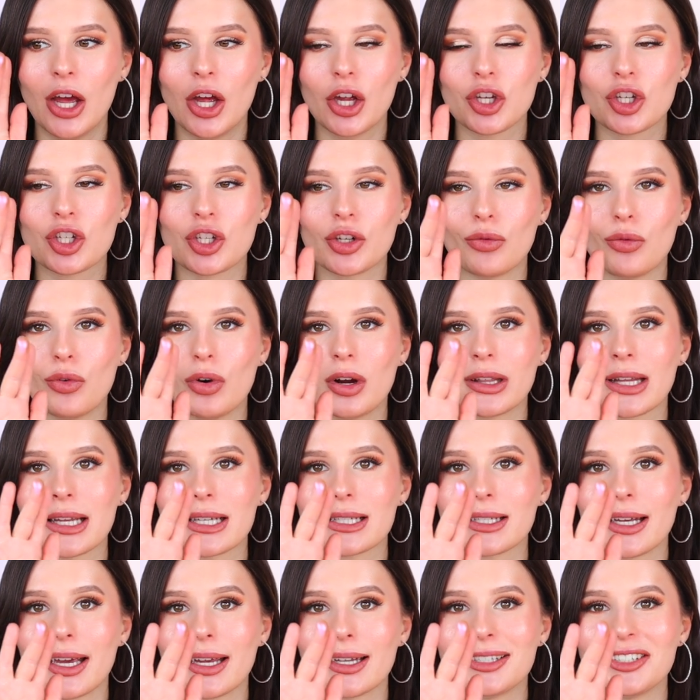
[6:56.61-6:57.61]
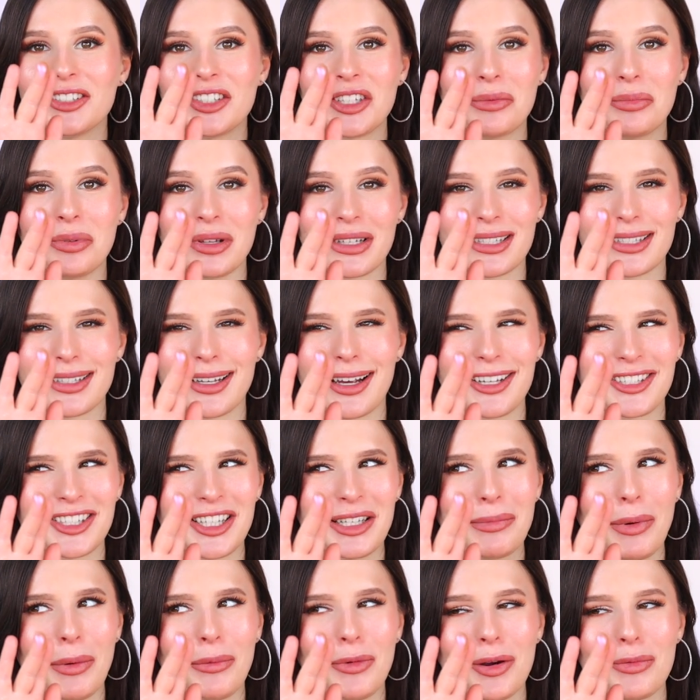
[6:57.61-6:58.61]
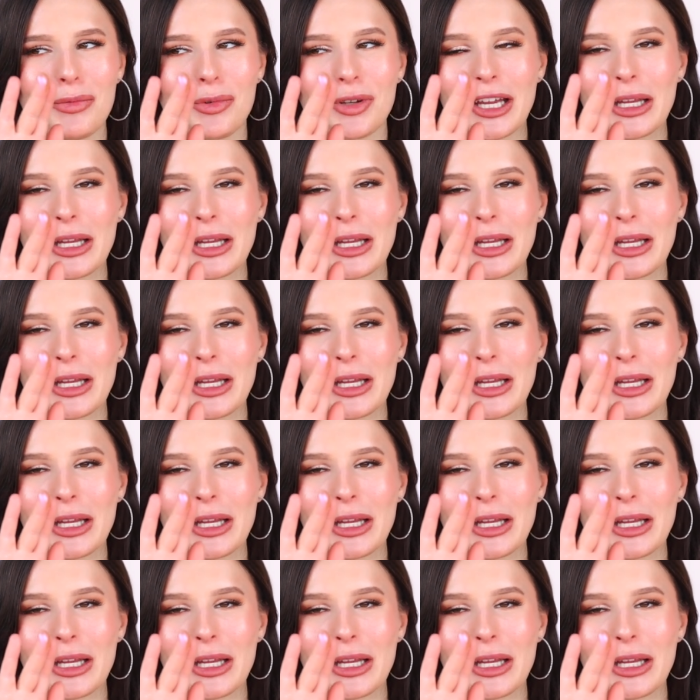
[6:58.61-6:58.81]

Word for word: чего на сайте не было сказано, по-моему.